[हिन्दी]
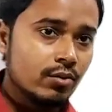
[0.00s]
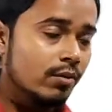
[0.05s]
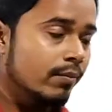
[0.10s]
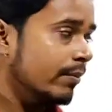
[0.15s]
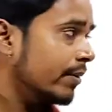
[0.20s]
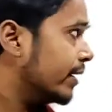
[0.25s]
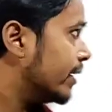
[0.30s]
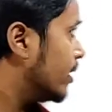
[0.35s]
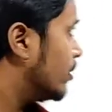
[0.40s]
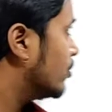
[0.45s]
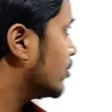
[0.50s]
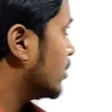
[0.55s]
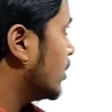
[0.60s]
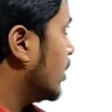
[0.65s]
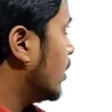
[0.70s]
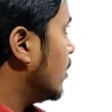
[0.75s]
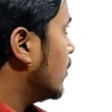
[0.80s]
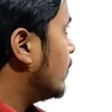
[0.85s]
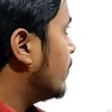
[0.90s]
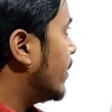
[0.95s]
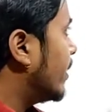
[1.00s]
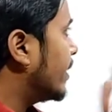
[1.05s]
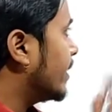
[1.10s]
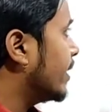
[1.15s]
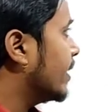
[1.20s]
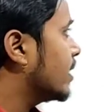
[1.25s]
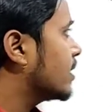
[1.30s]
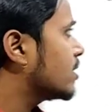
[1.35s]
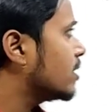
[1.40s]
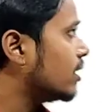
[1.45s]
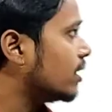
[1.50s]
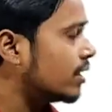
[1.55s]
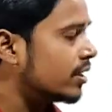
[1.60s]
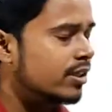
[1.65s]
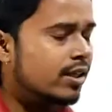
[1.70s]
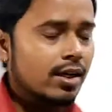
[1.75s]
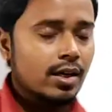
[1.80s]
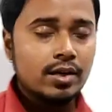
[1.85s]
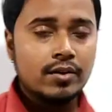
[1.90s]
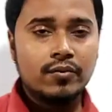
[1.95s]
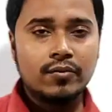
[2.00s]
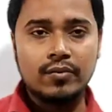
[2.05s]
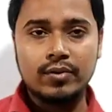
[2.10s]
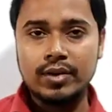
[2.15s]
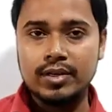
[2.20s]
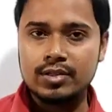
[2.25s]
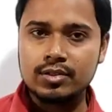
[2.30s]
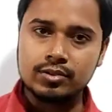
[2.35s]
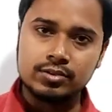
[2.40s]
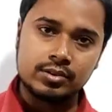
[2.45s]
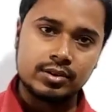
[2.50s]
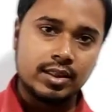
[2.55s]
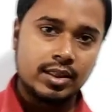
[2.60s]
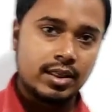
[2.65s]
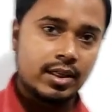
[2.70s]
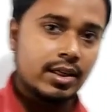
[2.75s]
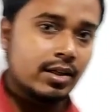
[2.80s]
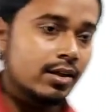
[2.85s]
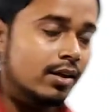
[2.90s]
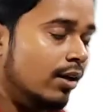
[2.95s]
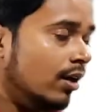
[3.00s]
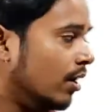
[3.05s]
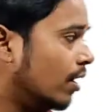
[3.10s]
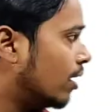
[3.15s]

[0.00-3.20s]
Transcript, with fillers: उनमें क्या होता है बटेक्स एज एंड फेस होता है